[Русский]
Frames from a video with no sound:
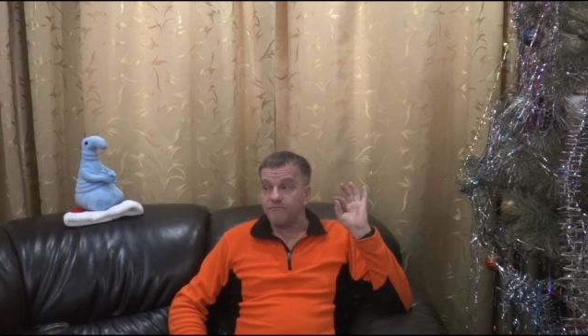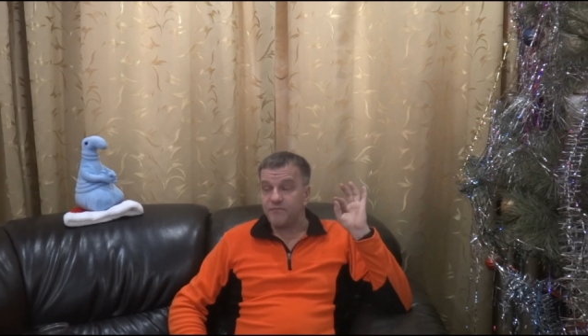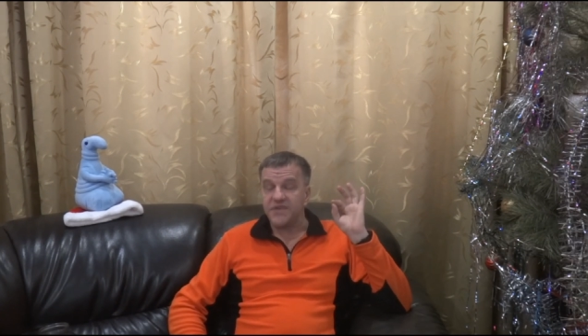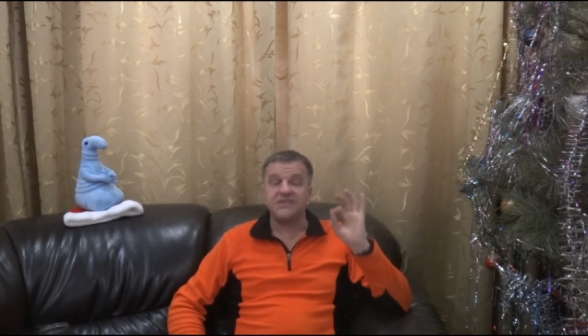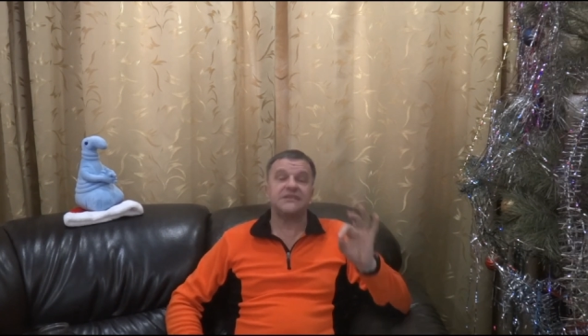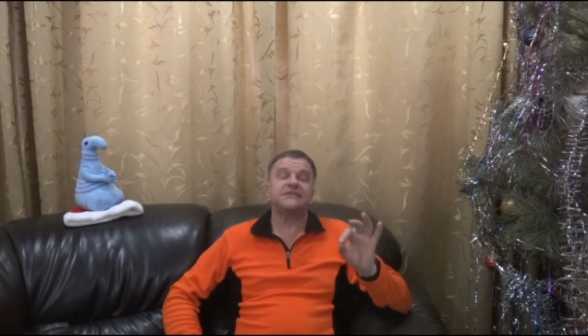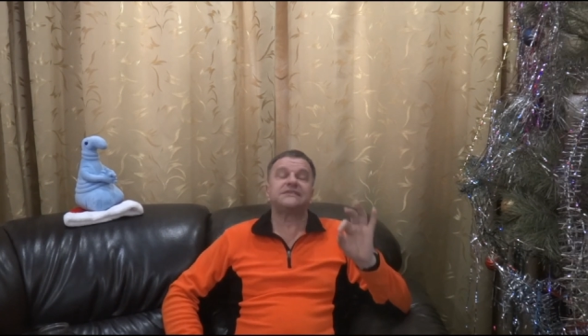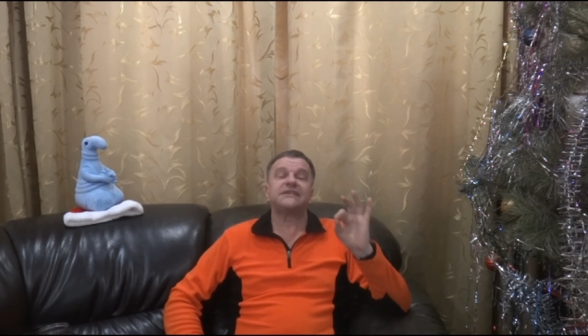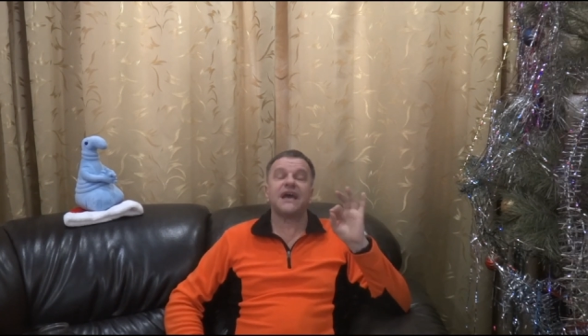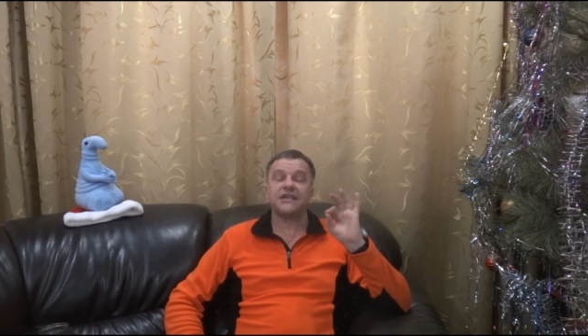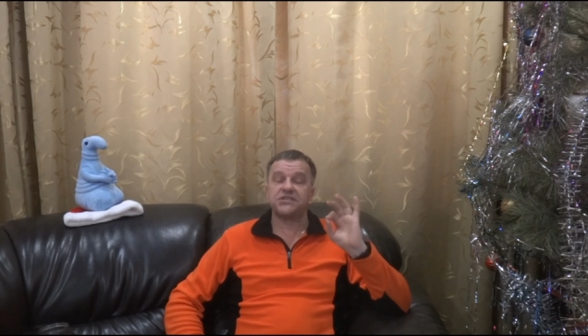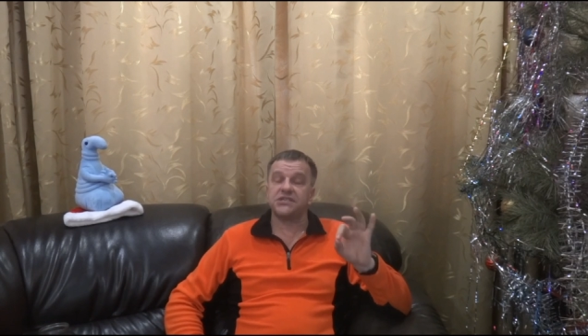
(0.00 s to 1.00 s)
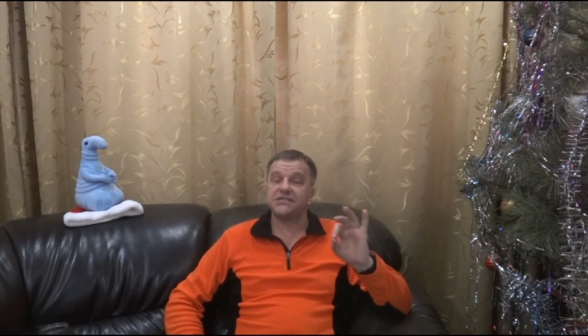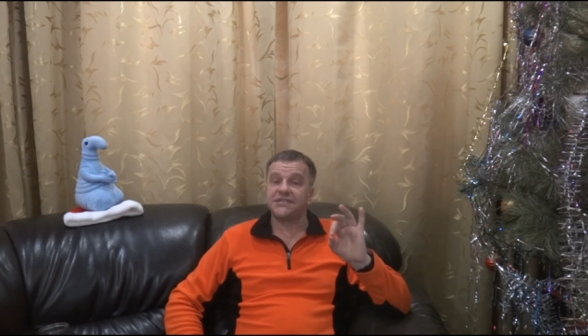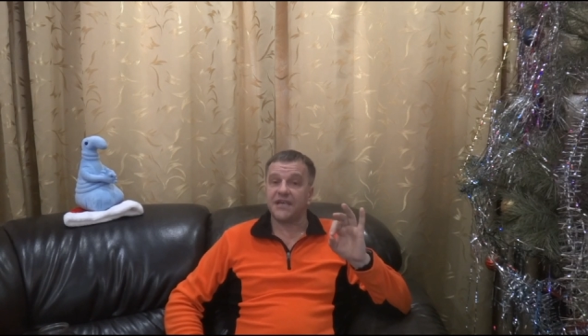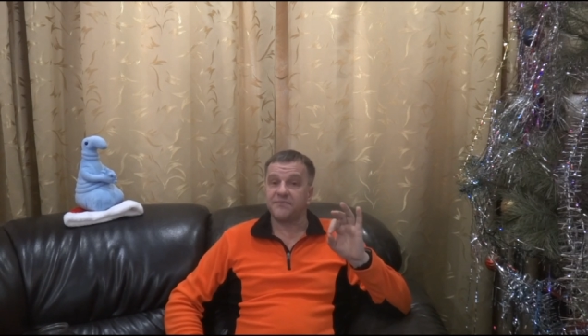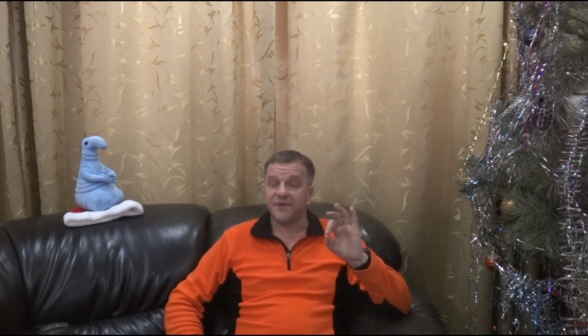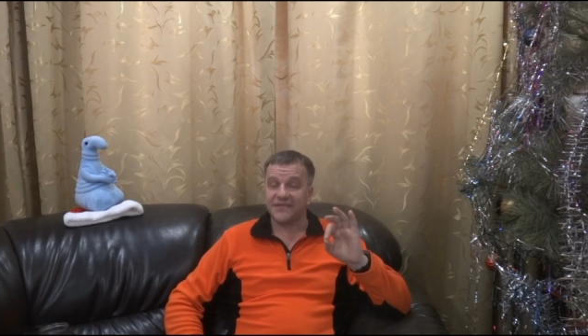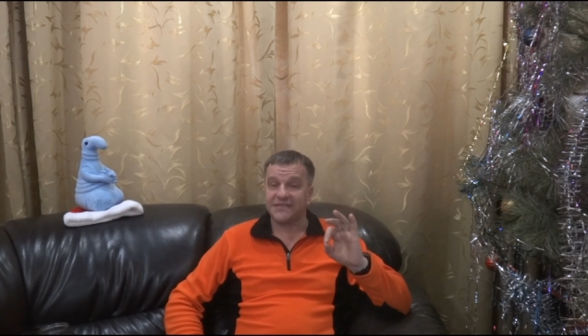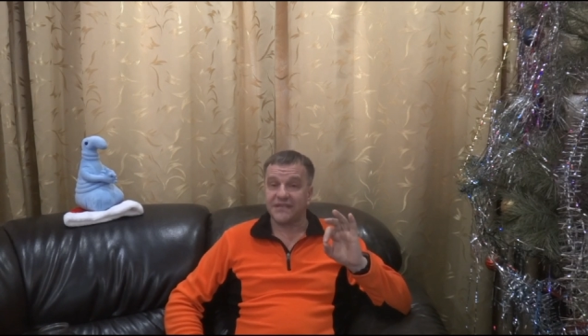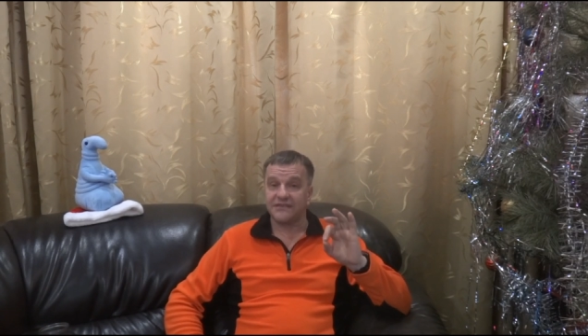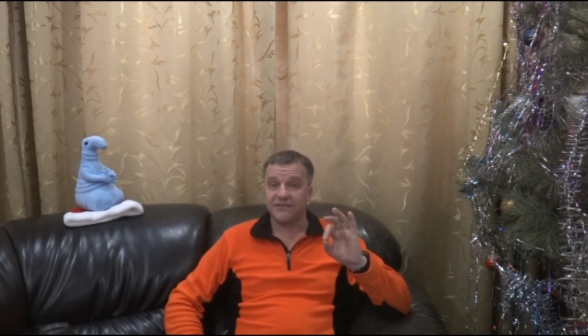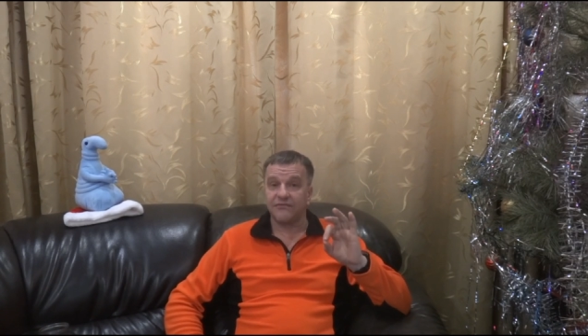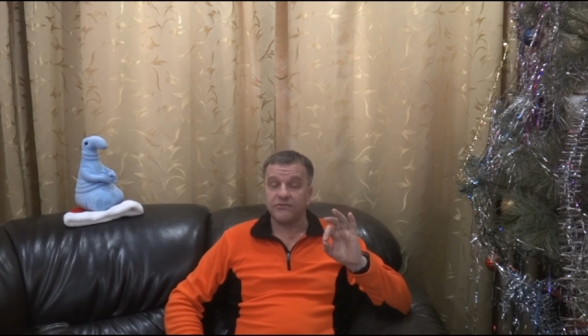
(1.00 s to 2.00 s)

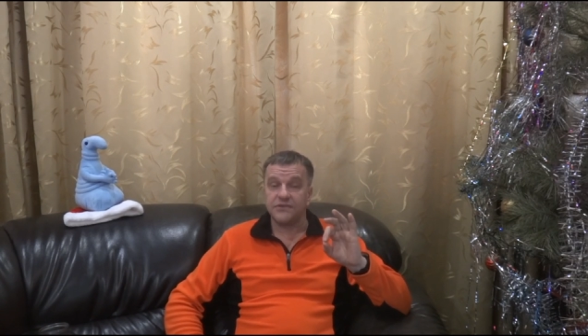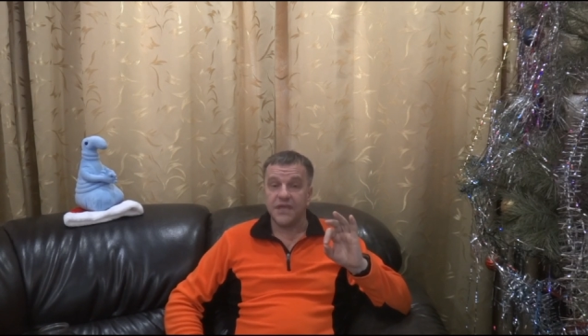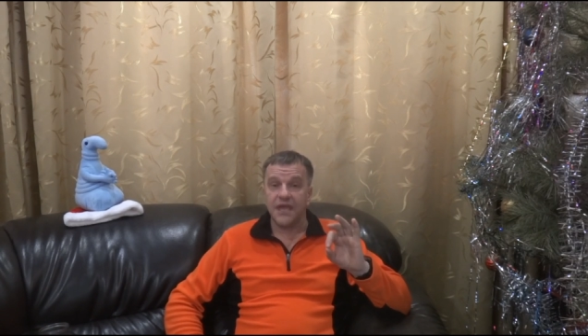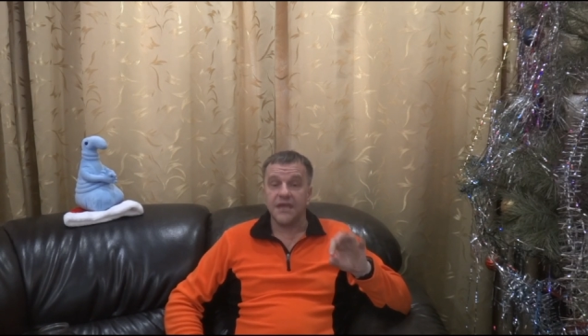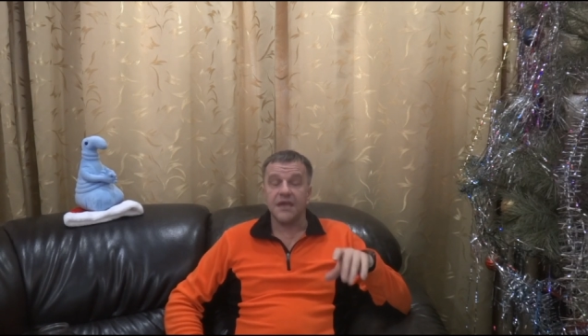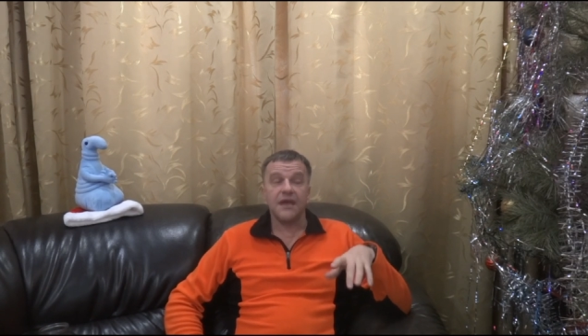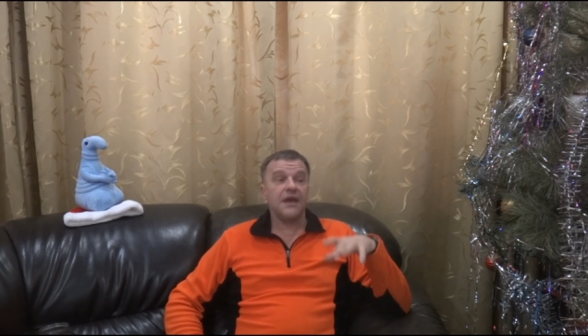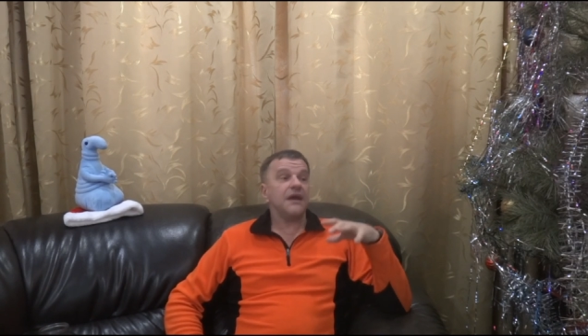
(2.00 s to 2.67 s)
50-60% людей